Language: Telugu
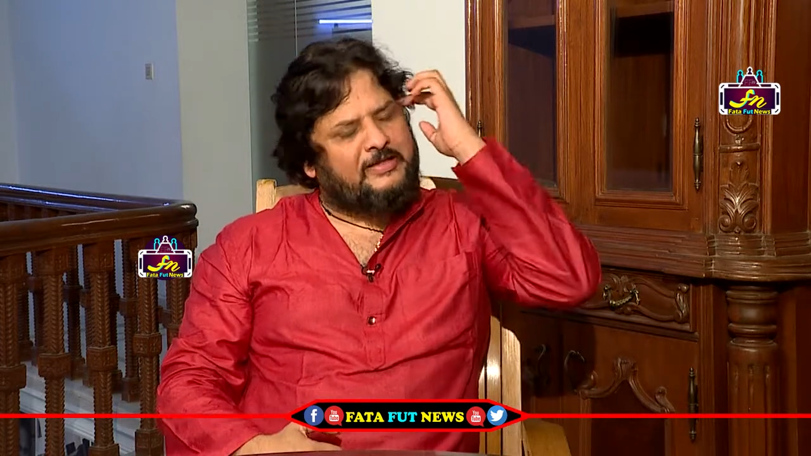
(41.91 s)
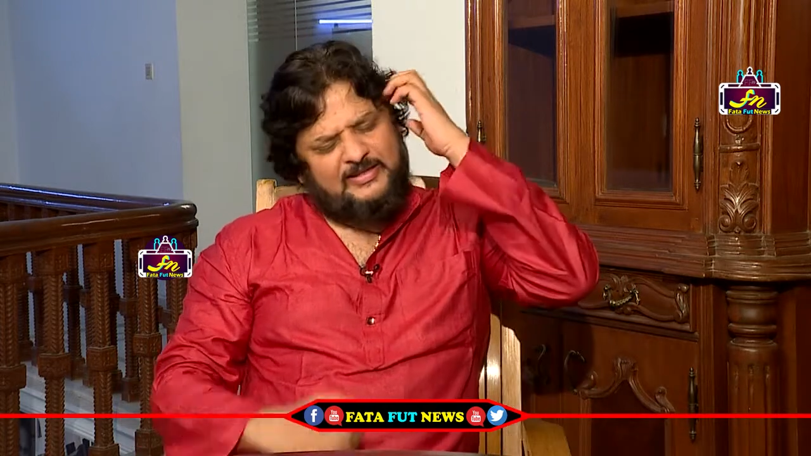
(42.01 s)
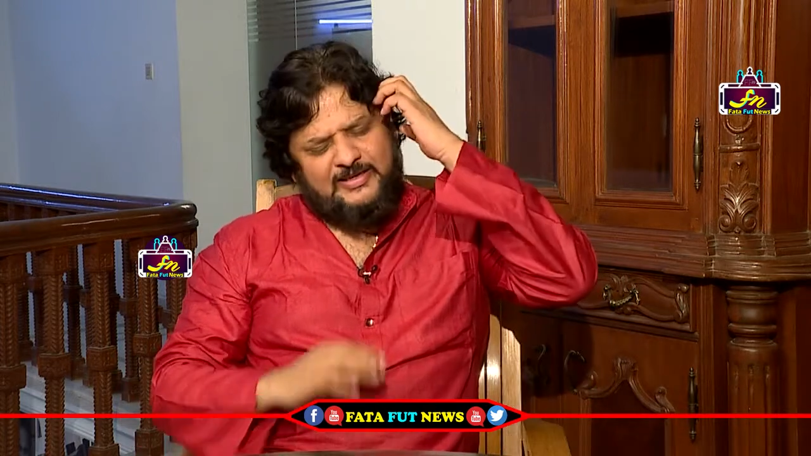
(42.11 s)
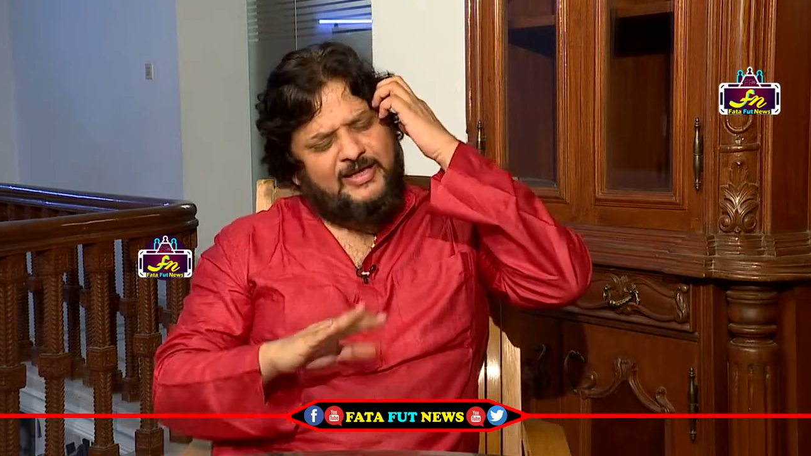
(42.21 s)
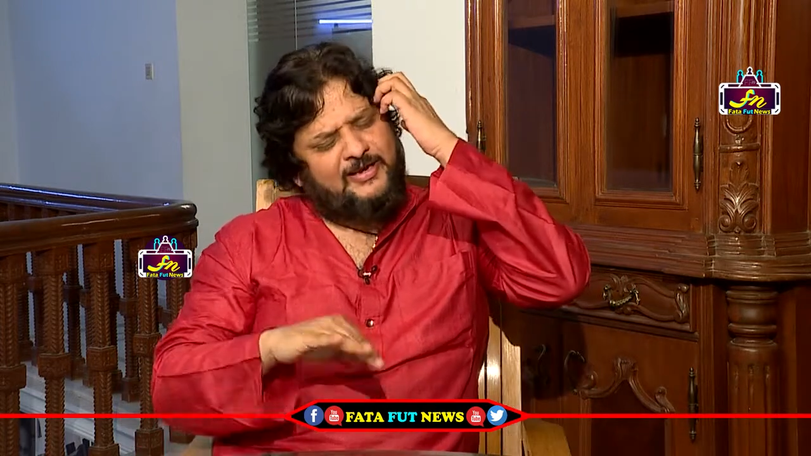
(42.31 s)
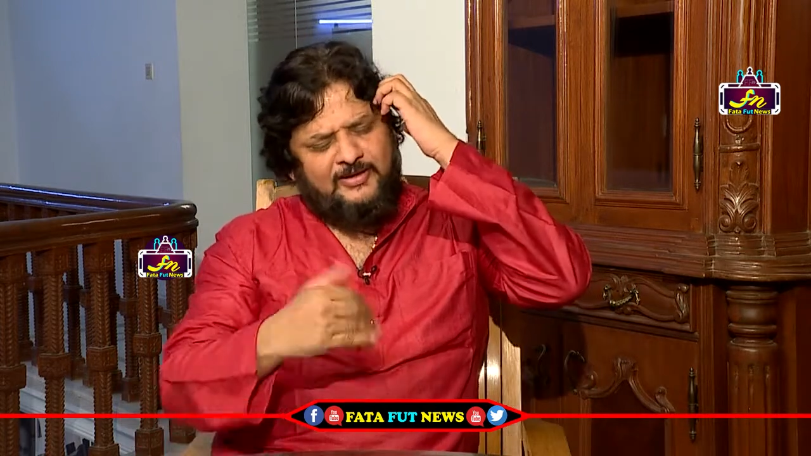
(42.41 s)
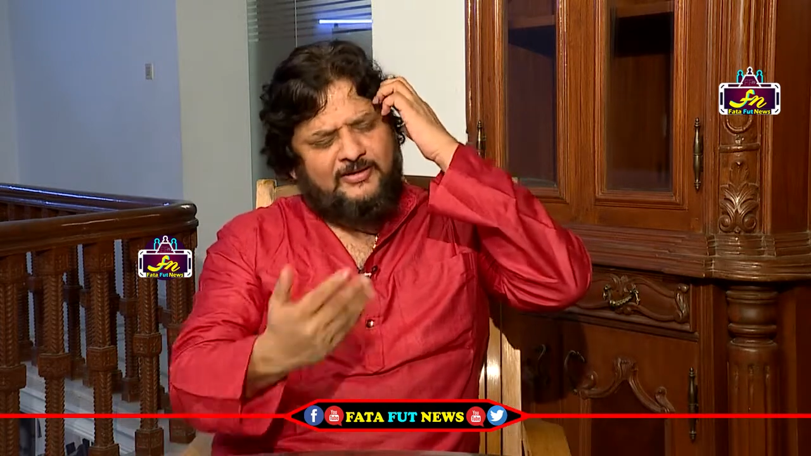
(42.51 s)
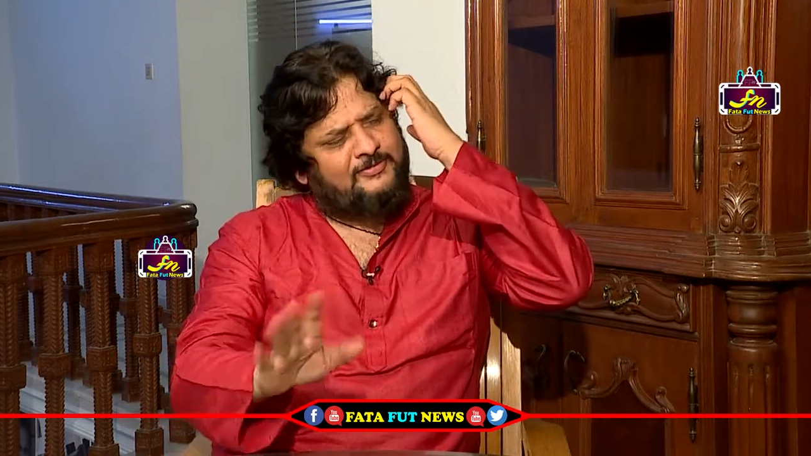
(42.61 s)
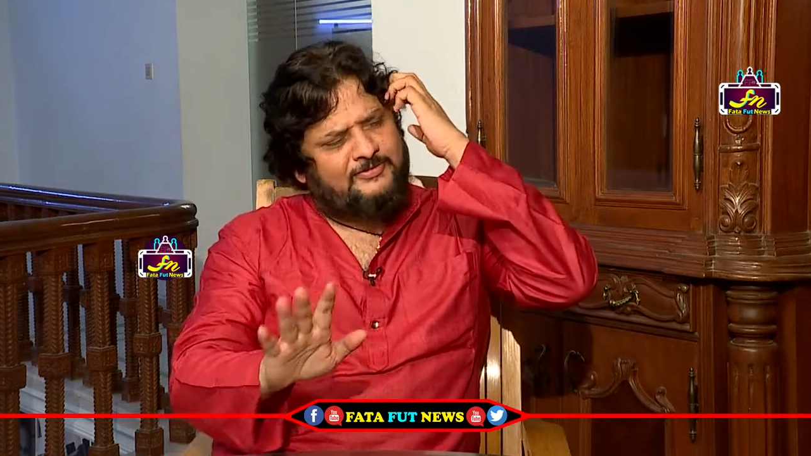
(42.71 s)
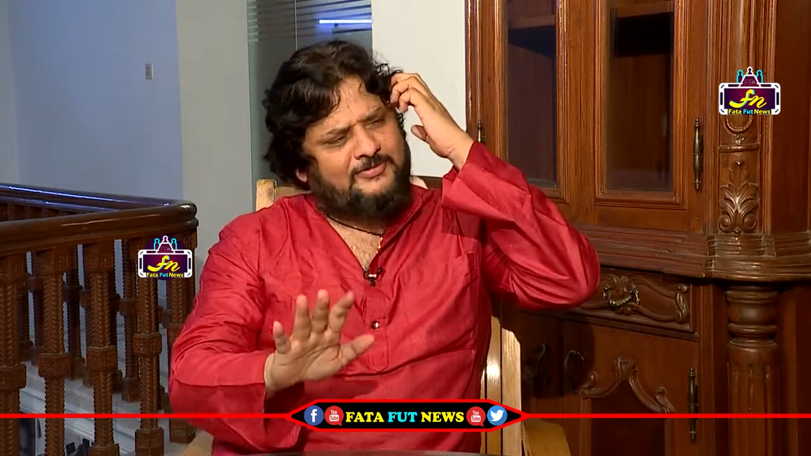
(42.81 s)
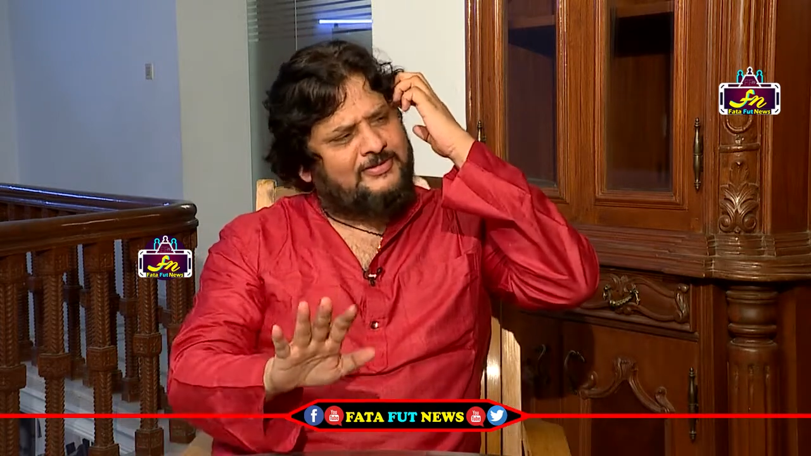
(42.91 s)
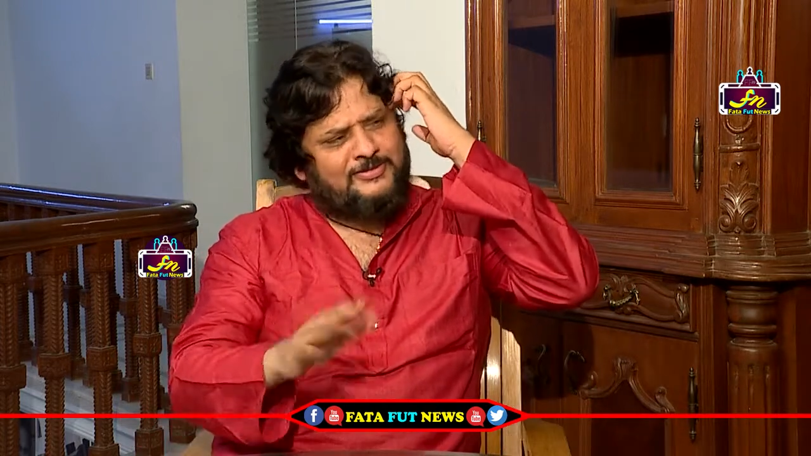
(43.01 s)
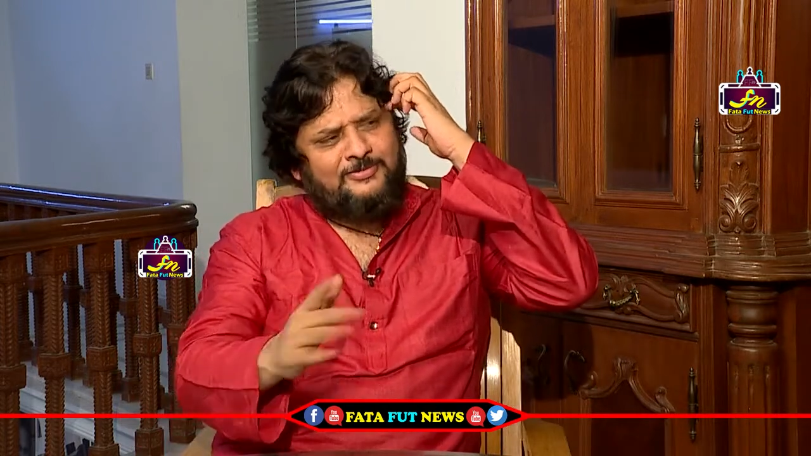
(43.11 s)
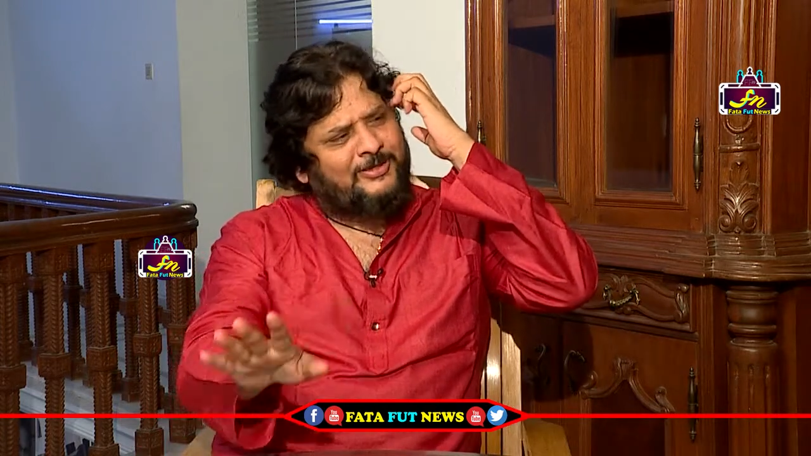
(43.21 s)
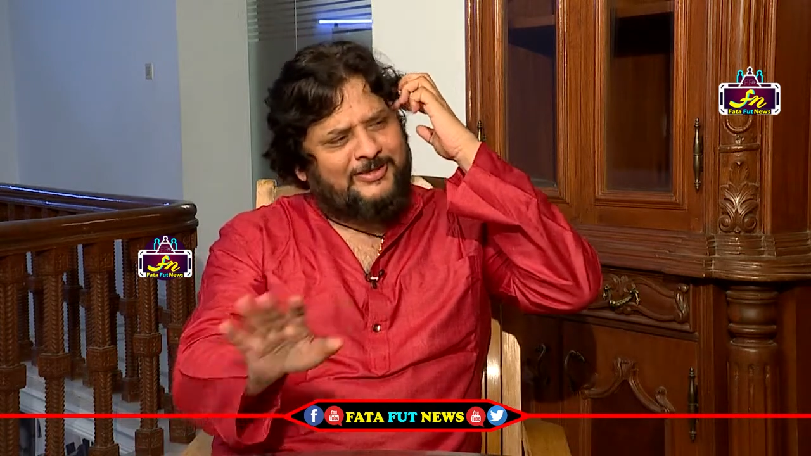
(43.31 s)
ఇది గ్యారంటీ ఈ
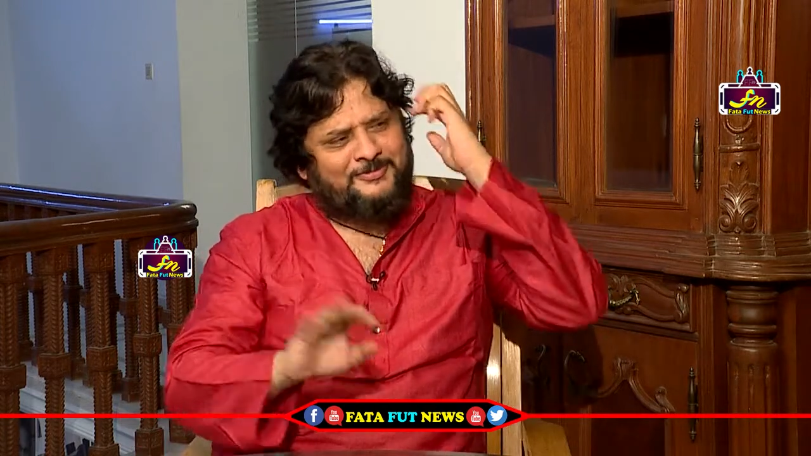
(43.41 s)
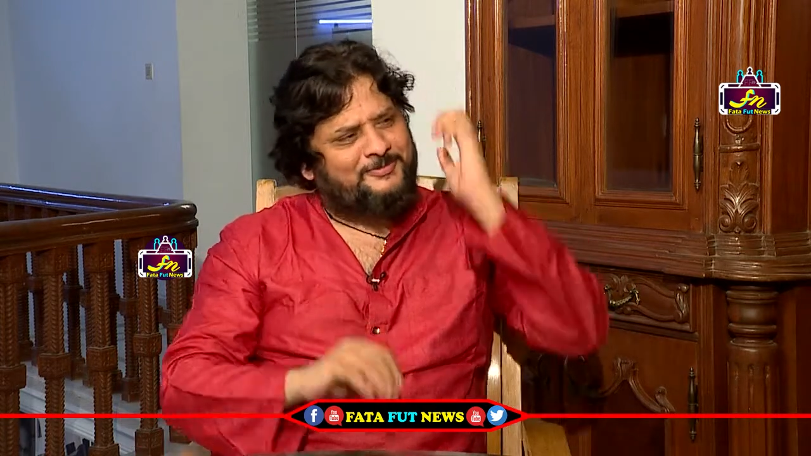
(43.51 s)
సినిమాకి